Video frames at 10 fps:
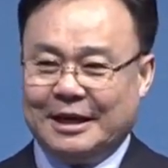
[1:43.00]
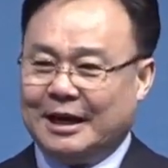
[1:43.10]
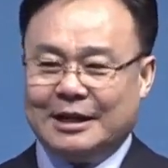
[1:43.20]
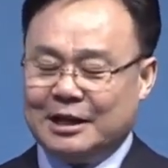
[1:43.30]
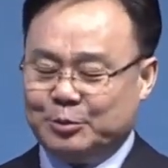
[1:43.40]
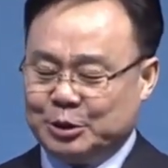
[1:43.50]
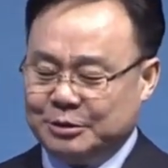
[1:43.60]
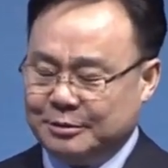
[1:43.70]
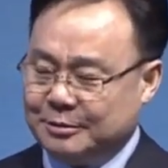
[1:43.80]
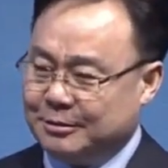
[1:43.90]

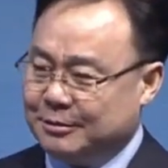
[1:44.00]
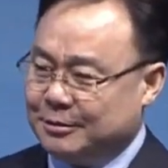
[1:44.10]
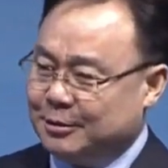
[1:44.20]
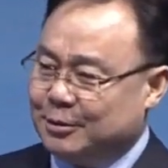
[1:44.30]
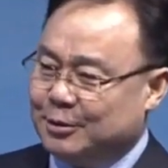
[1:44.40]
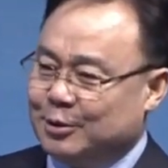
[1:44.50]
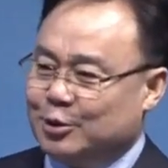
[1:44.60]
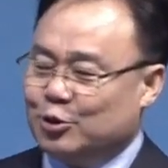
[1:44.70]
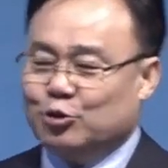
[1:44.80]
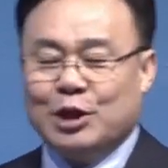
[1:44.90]
하나님은
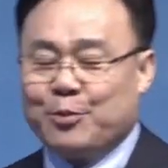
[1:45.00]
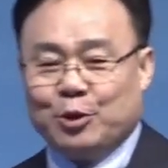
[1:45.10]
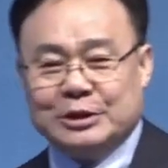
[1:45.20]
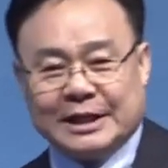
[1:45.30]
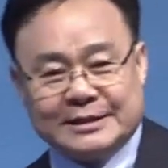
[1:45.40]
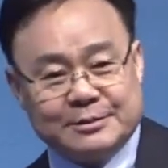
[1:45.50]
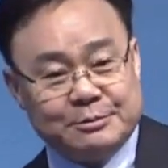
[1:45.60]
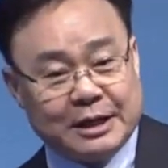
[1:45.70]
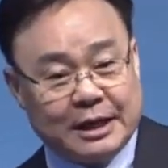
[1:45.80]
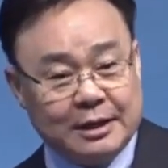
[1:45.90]
눈에 보이지
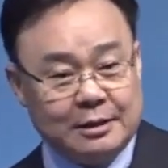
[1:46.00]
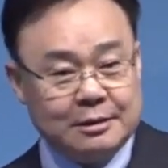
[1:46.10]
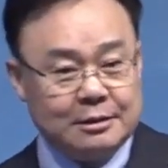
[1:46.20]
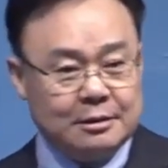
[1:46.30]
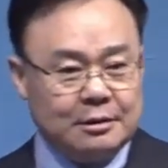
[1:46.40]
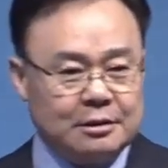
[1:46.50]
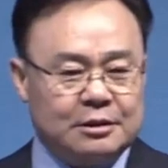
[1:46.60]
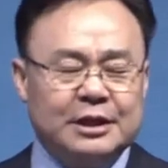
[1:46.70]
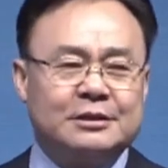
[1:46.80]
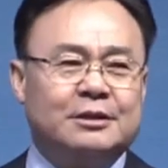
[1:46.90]
않습니다.
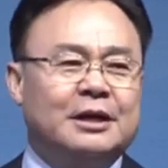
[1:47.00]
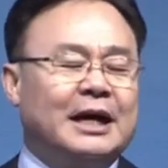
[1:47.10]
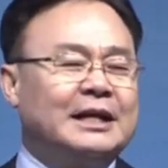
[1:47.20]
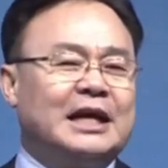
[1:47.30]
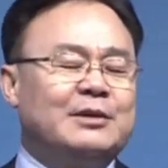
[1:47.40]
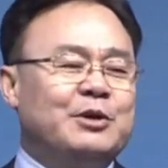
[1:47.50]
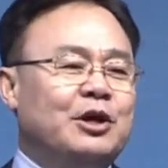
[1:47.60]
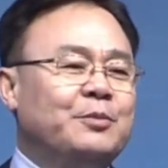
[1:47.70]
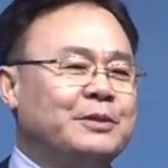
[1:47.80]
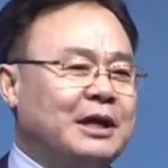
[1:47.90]
그래서 하나님이
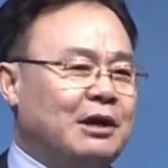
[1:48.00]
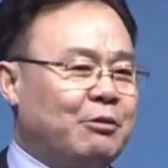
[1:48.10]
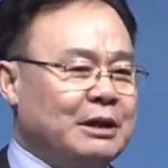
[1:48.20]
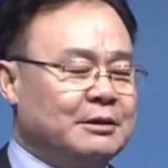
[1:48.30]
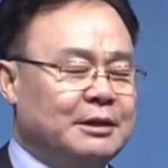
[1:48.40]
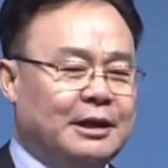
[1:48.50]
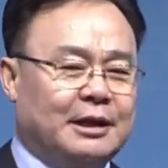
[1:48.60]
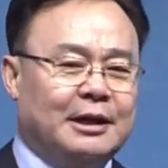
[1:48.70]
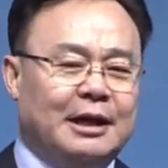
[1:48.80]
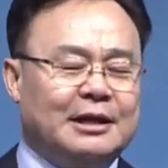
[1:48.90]
없다라고
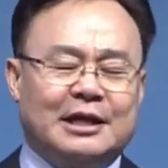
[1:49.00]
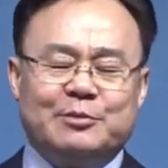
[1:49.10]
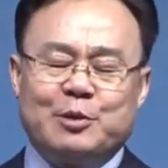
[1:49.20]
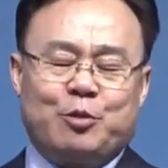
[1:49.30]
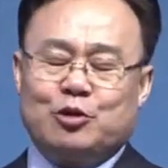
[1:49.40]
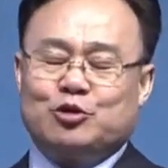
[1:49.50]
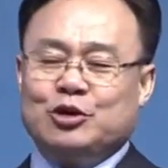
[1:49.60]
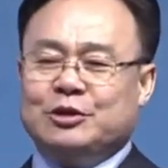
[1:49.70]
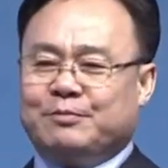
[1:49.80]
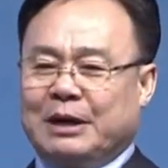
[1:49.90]
하는데 하나님을 볼 수
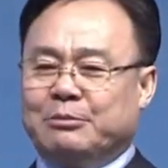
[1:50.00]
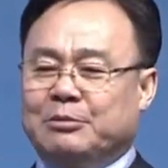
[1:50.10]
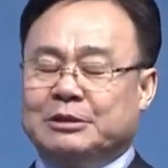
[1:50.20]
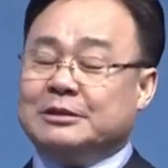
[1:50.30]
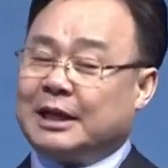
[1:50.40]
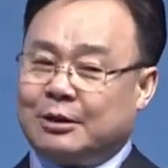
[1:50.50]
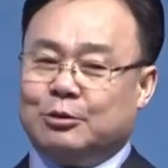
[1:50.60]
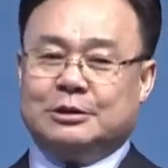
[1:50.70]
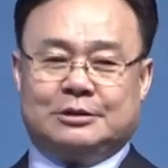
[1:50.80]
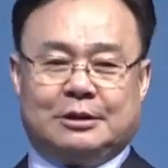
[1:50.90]
있는 방법은
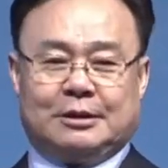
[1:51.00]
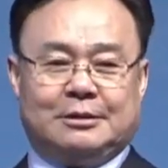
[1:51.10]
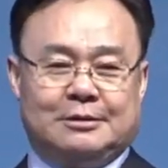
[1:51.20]
따로 있어요.